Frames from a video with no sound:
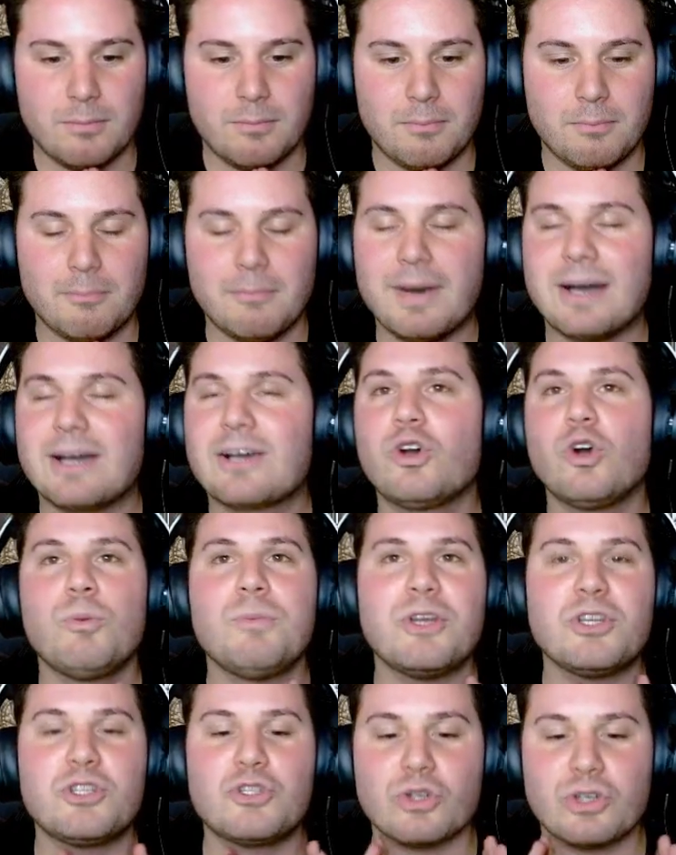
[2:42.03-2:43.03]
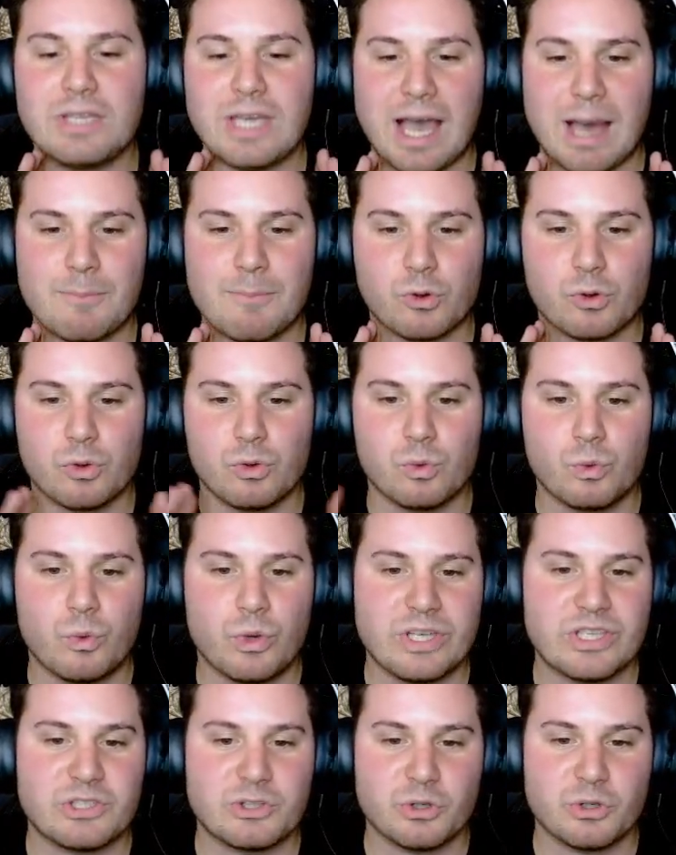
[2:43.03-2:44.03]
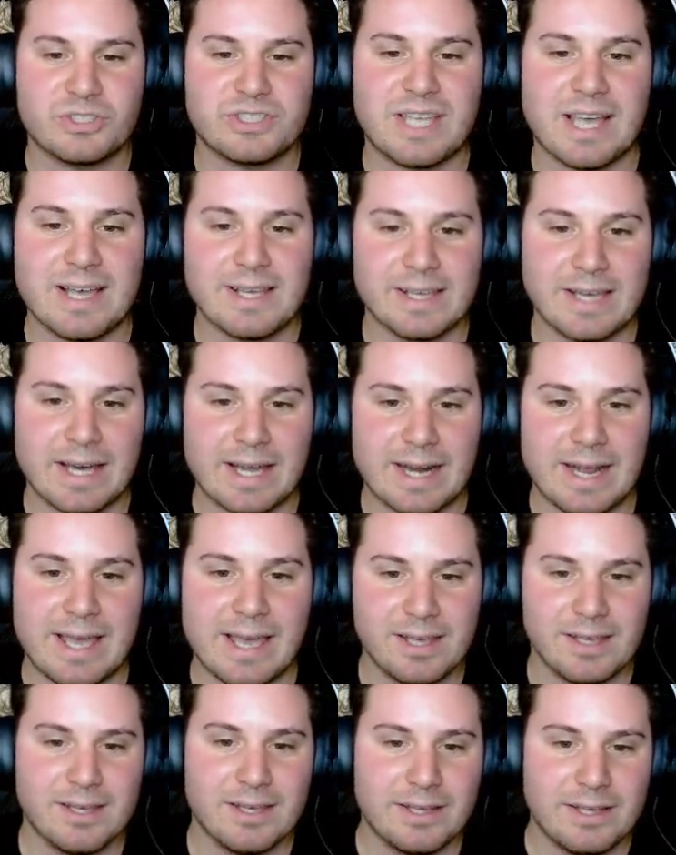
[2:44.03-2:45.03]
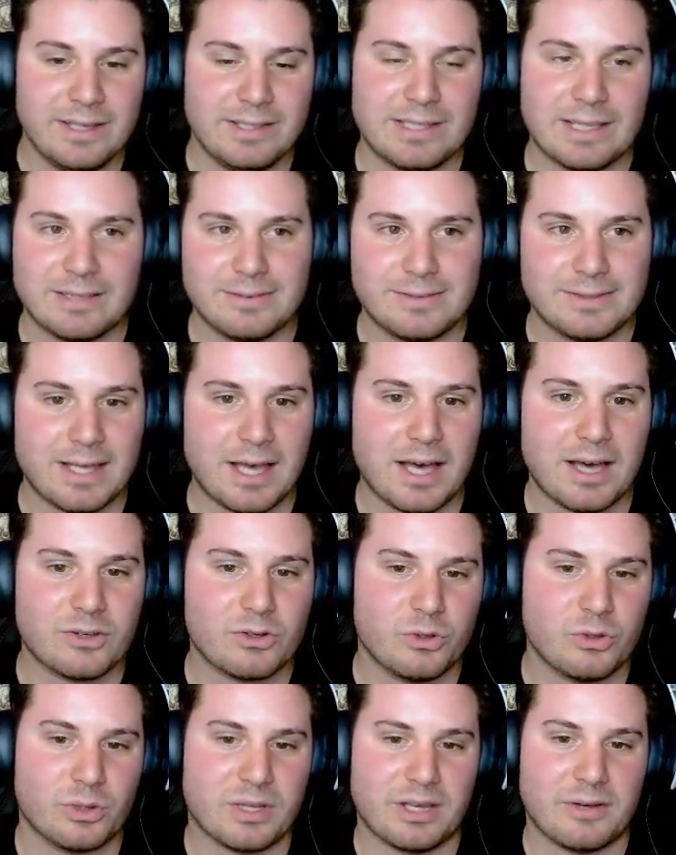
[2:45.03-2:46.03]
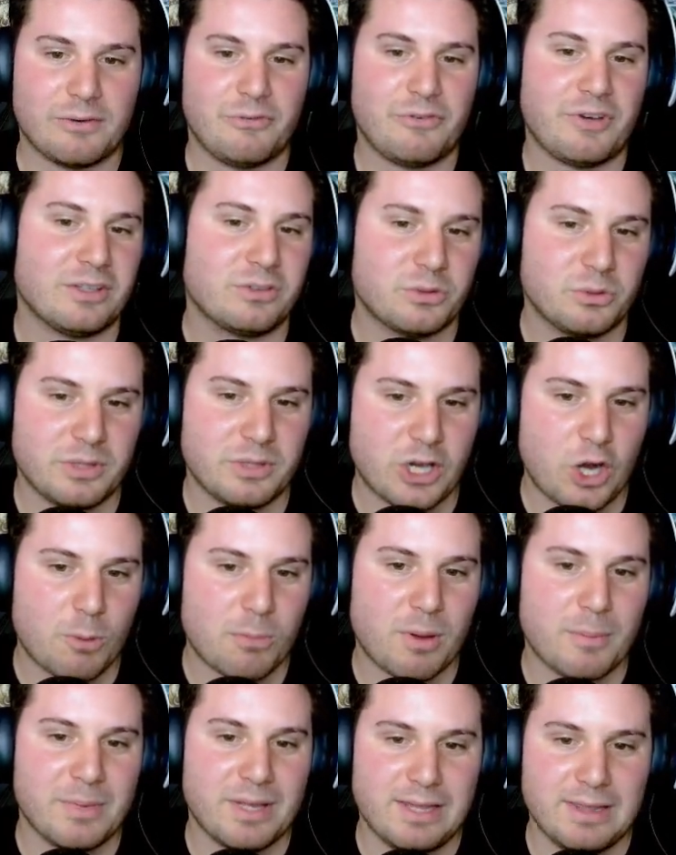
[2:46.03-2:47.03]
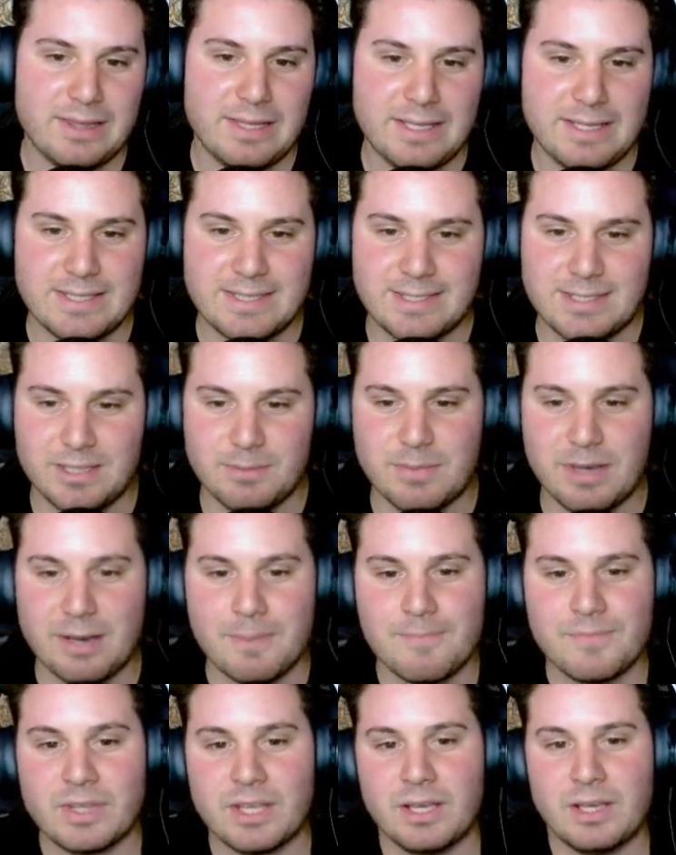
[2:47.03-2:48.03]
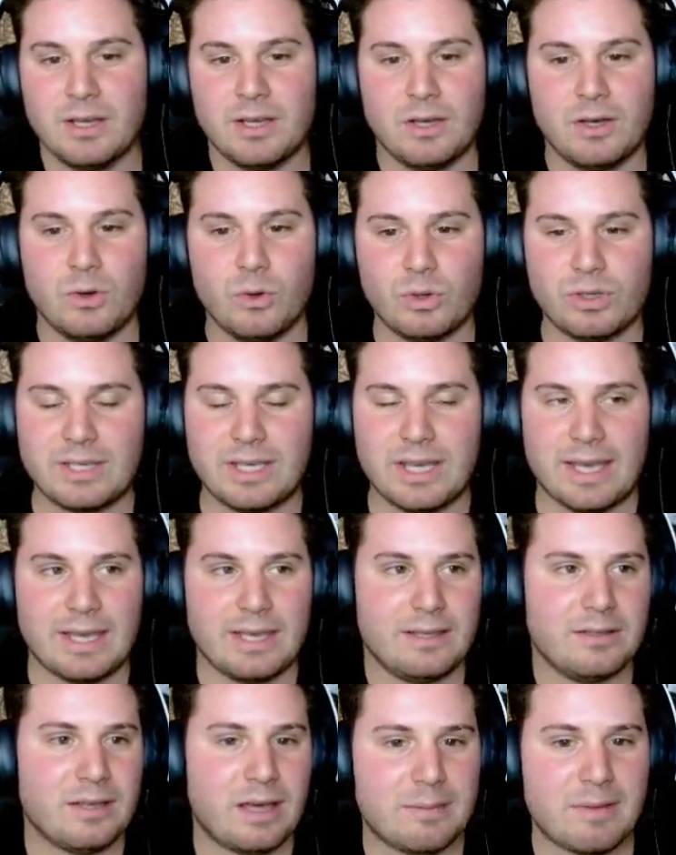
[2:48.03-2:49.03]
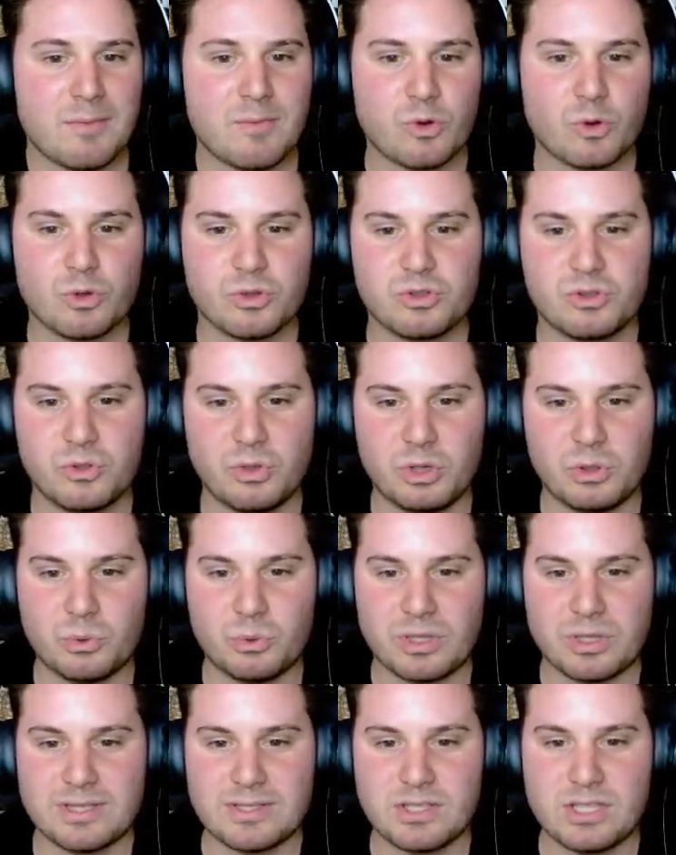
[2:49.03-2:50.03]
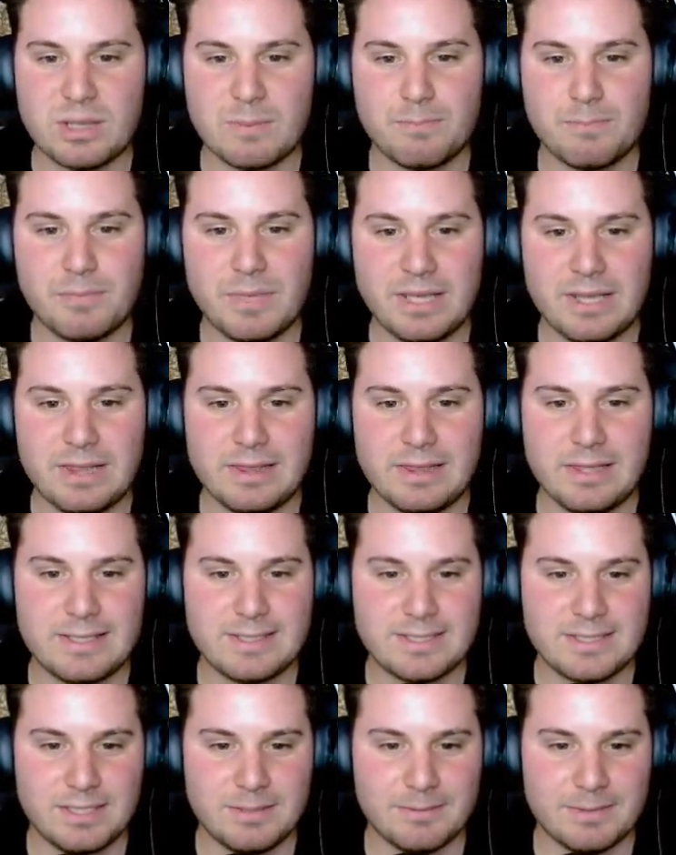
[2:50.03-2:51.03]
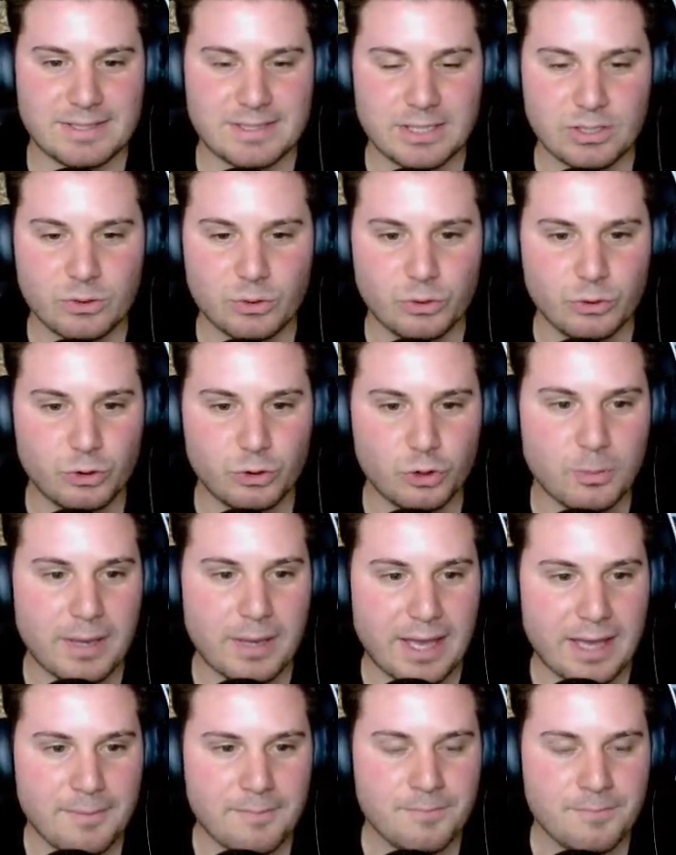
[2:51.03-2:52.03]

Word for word: Ma come giochiamo con questo Sangaré in attacco che ha fatto una roba bellissima? Ok, abbiamo costruito un'azione bellissima secondo me